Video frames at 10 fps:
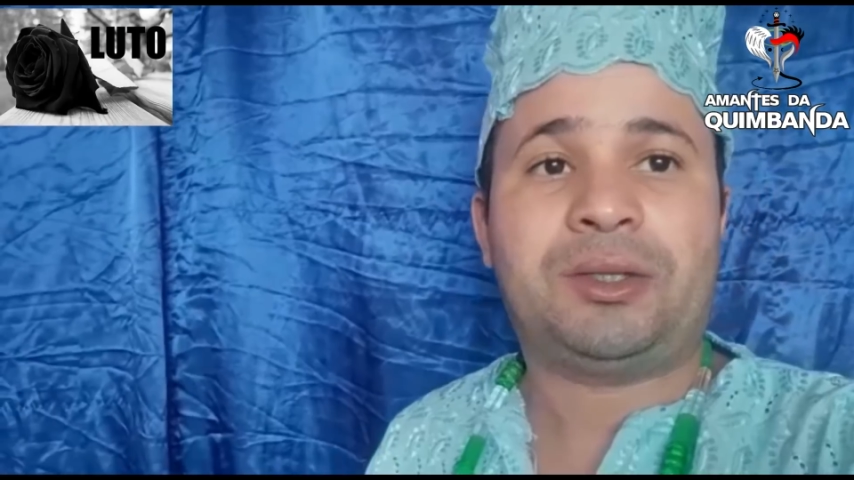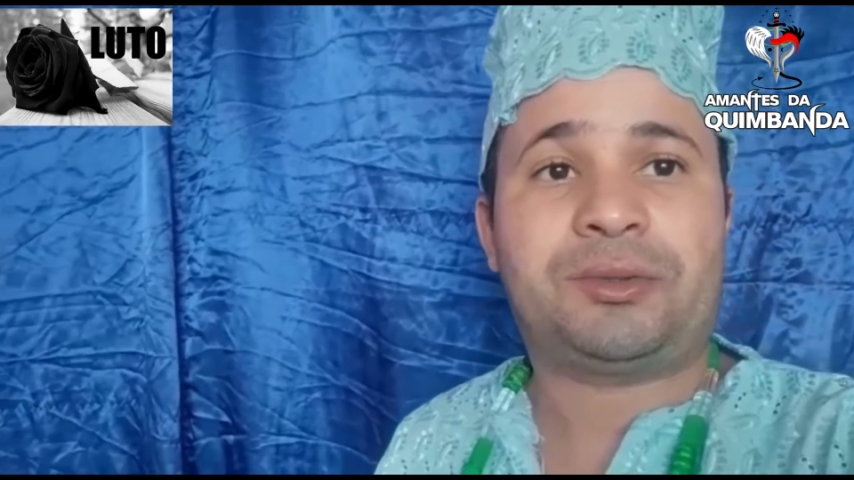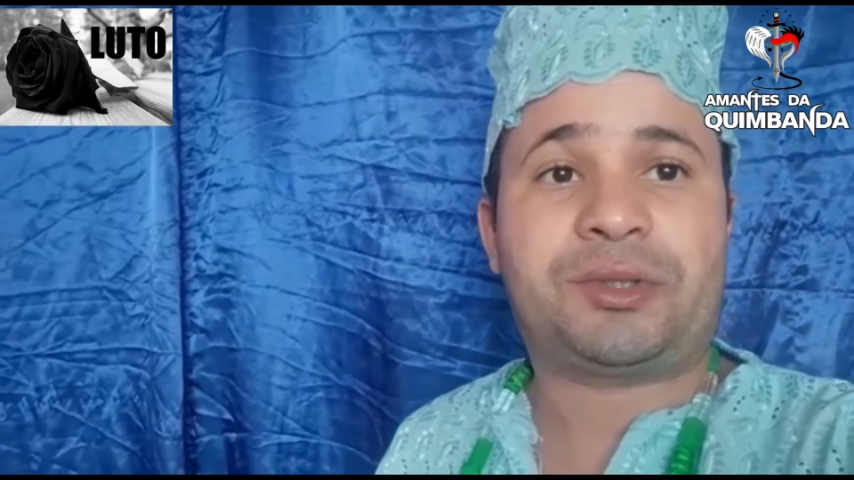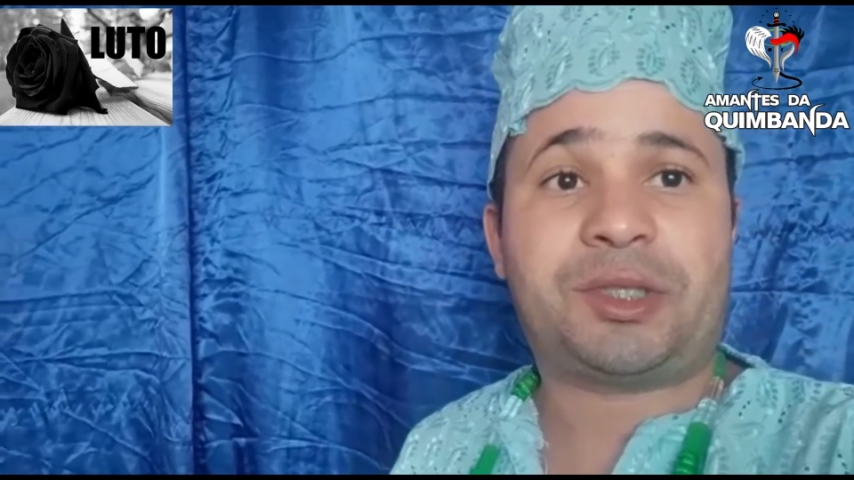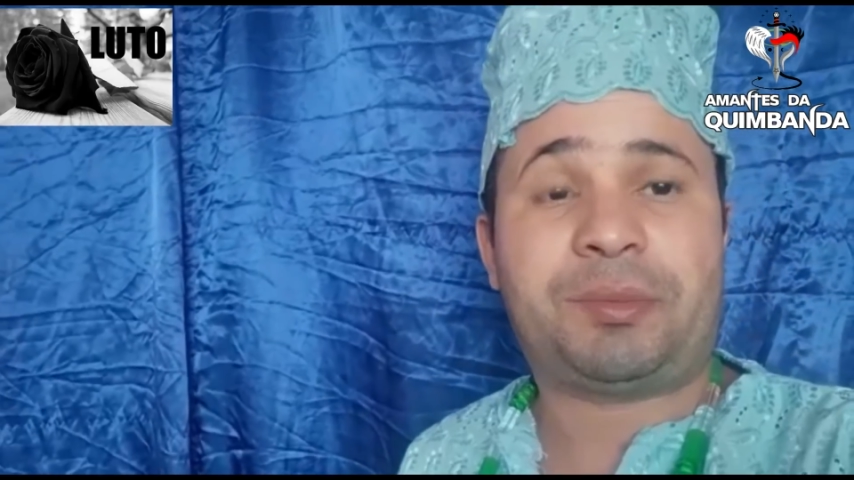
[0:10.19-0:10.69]

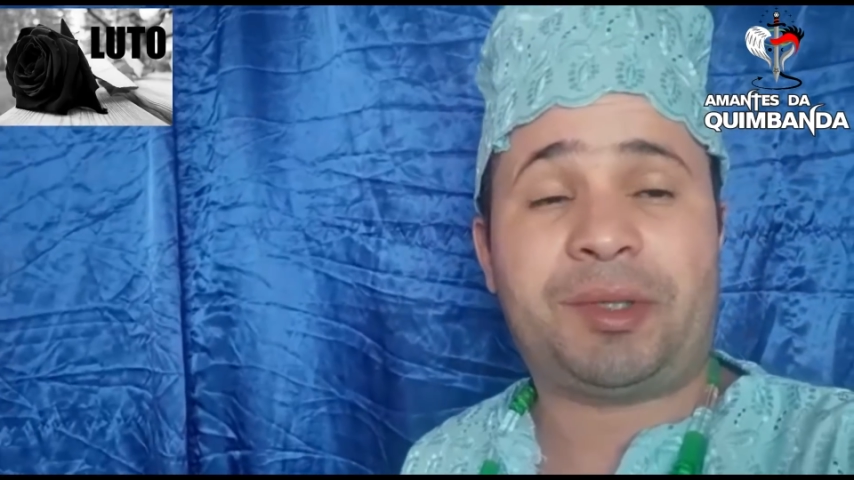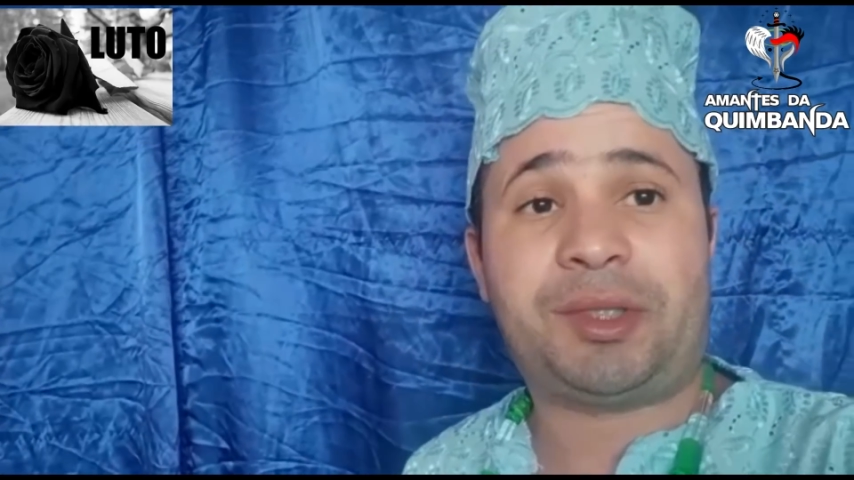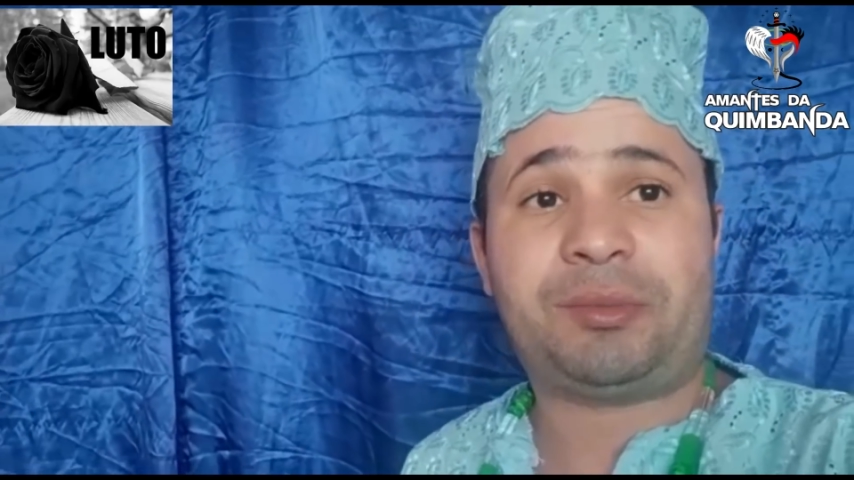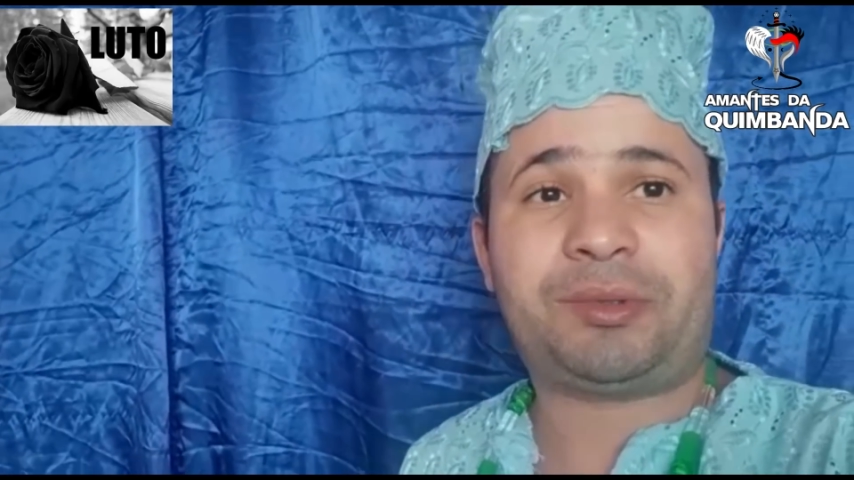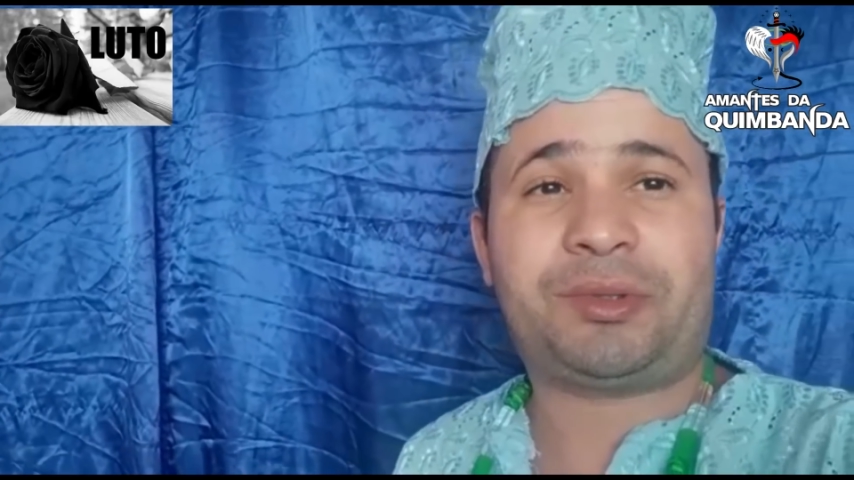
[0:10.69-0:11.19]
nos
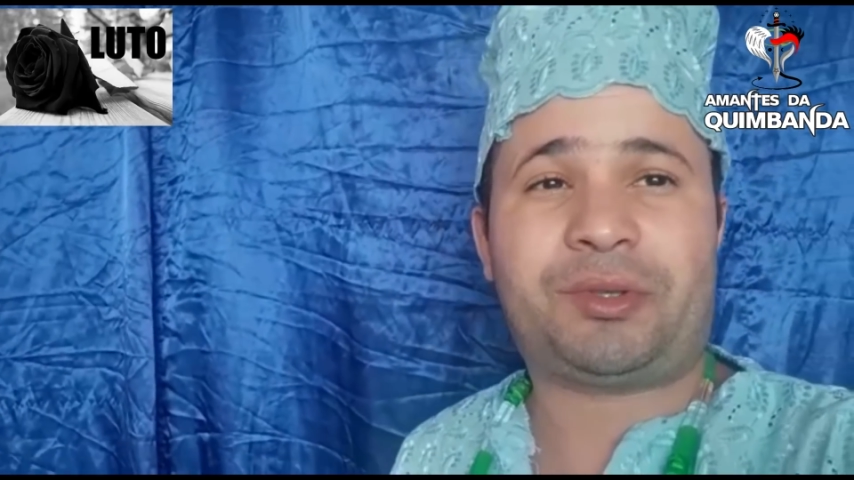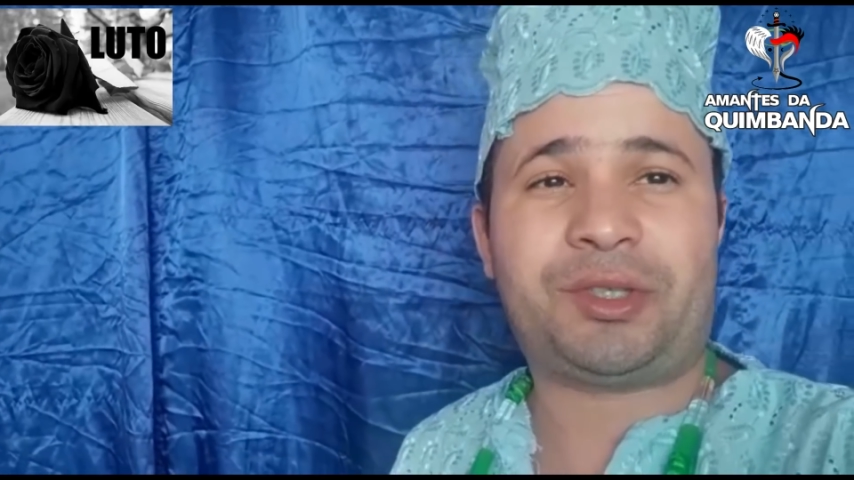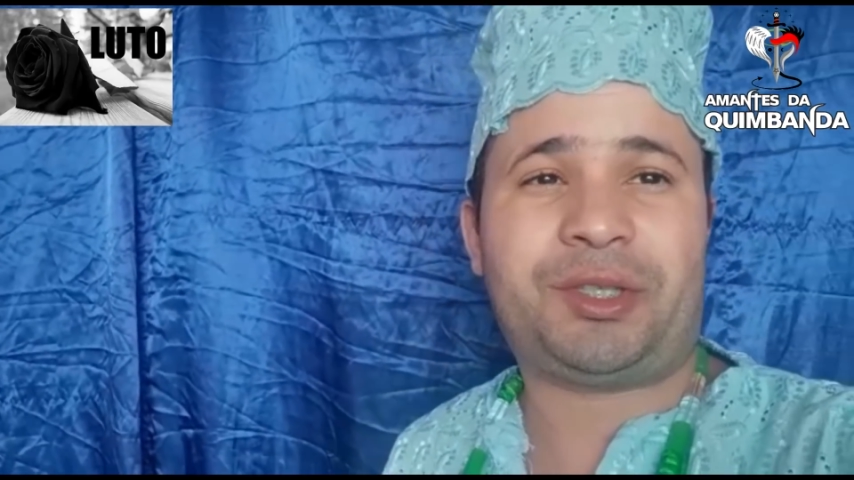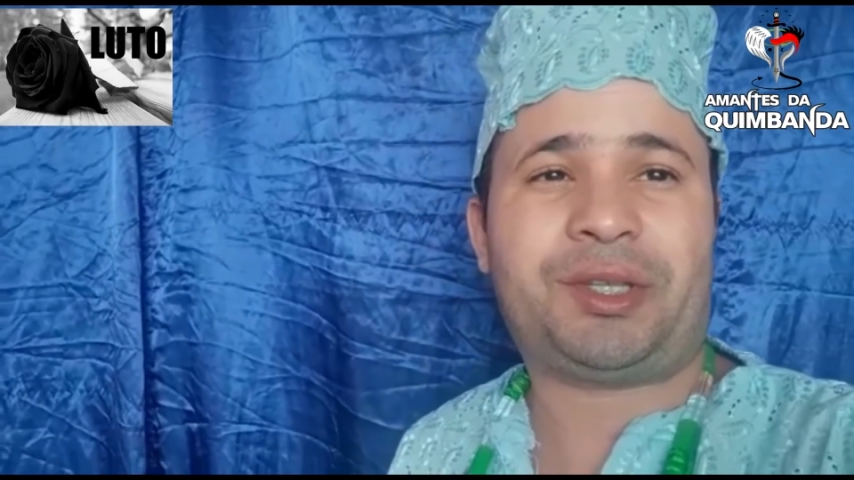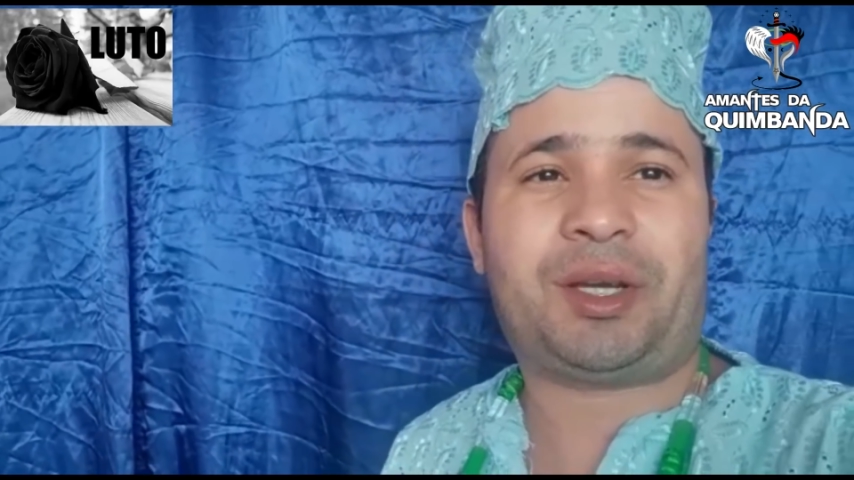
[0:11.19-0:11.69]
despedimos
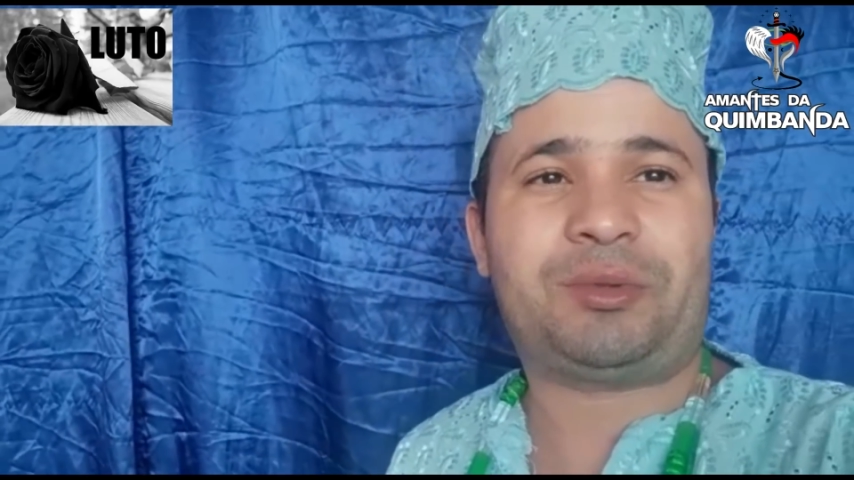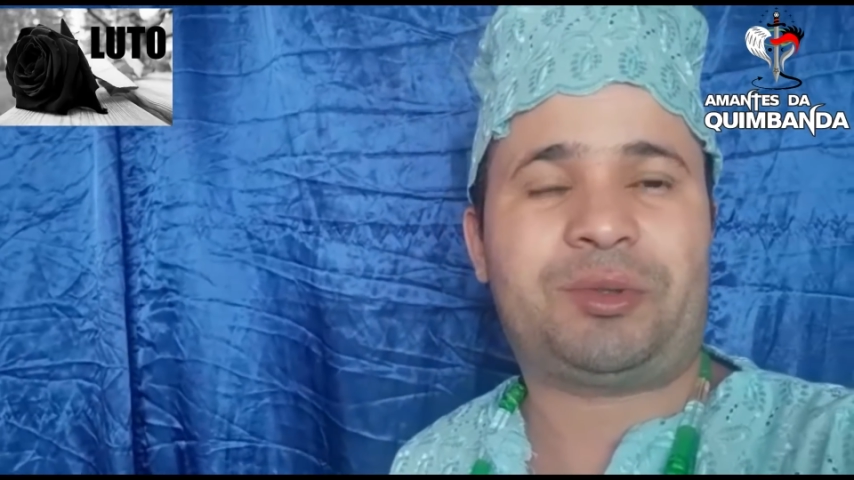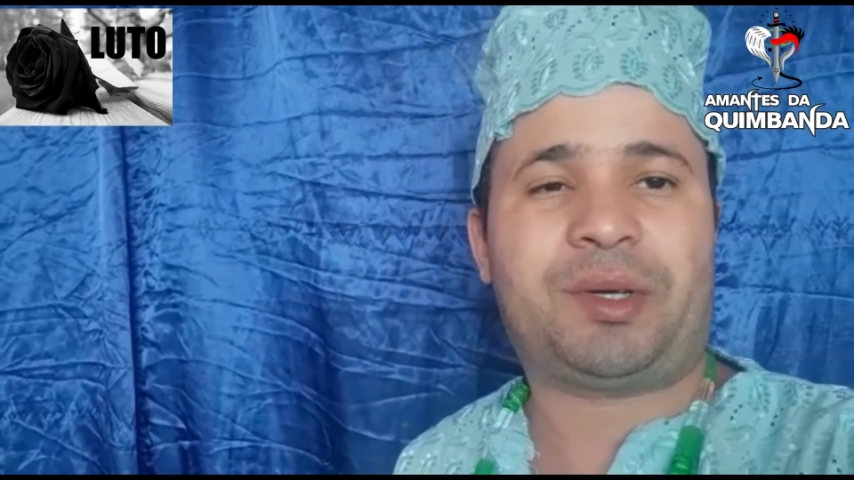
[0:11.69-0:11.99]
hoje então de